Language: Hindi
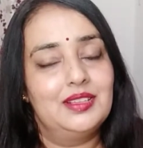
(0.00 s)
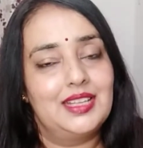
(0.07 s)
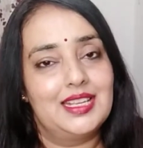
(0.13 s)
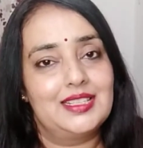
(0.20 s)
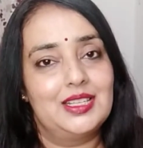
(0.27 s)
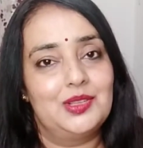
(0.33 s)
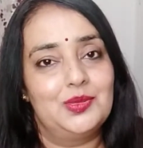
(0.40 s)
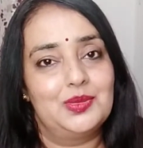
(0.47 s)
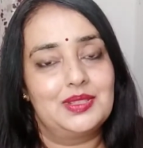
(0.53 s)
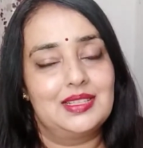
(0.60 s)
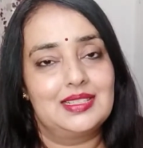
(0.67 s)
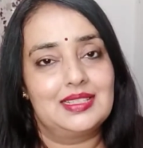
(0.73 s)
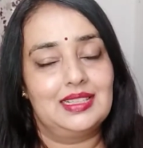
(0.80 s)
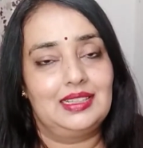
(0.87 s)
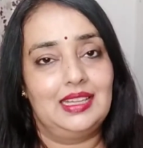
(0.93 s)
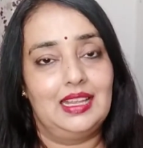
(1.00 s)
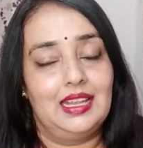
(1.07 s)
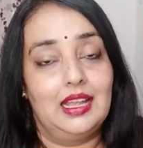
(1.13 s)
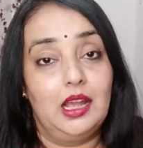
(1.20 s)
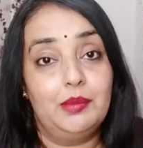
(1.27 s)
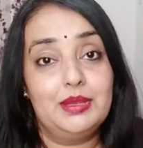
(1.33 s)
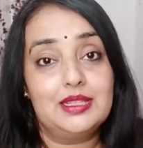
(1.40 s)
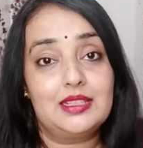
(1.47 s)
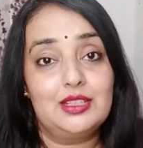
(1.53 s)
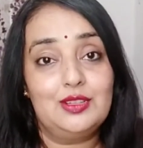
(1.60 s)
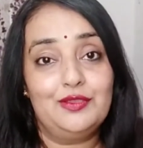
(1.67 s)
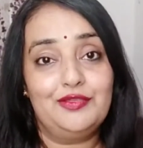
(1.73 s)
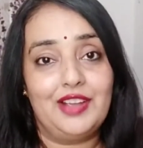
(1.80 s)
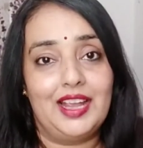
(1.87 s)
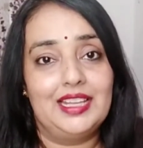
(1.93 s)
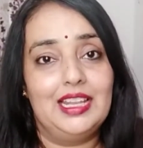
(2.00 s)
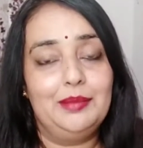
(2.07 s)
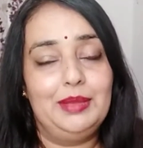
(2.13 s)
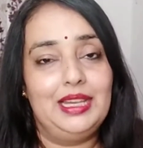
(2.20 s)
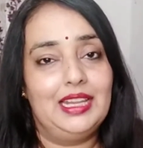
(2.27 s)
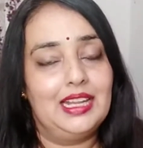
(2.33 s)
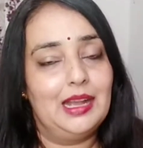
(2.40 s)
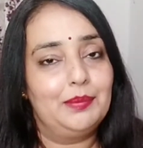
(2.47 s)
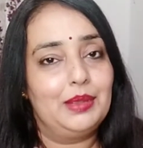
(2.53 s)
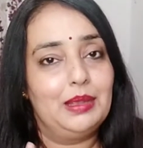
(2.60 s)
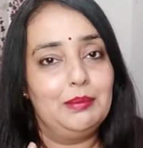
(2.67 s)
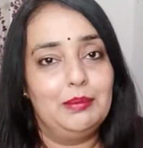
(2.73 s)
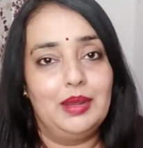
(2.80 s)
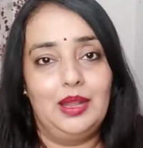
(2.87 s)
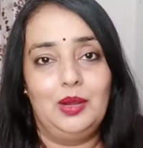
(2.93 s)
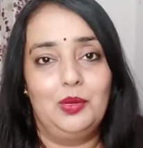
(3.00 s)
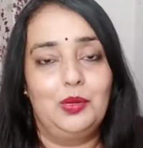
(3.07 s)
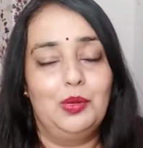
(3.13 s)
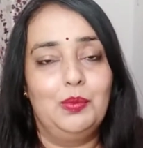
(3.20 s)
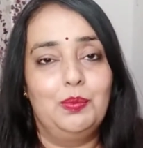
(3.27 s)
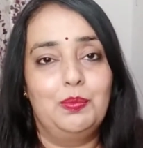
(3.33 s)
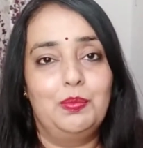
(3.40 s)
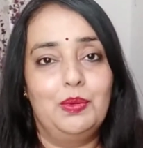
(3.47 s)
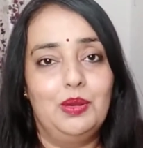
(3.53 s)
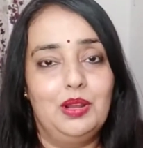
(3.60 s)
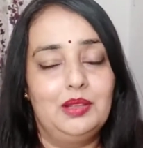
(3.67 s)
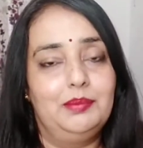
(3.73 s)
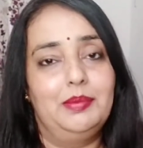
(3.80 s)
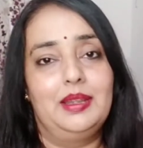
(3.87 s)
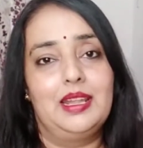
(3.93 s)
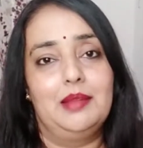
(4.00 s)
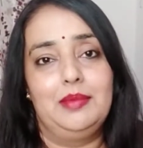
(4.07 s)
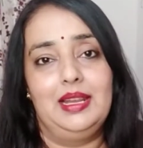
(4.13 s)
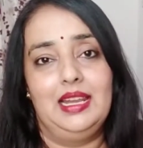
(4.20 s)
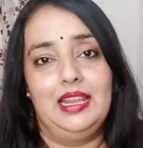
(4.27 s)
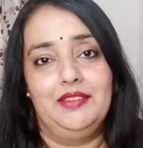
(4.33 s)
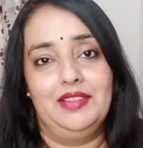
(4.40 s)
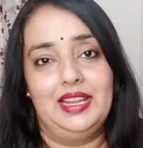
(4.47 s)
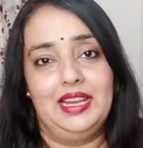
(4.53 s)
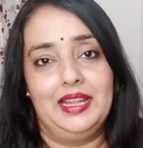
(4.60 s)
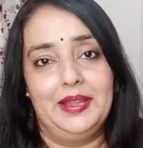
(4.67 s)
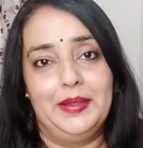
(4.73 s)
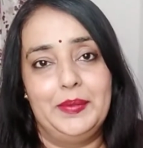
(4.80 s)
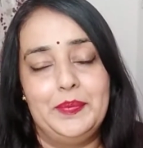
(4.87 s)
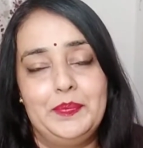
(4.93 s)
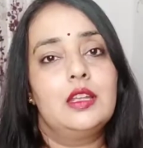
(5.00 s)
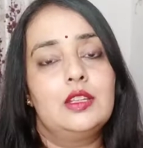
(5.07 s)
कैसे यूज़ कर सकते हैं अब इसका जो फ़ायदा मिलेगा आपके बालों को बहुत बढ़िया मिलने वाला है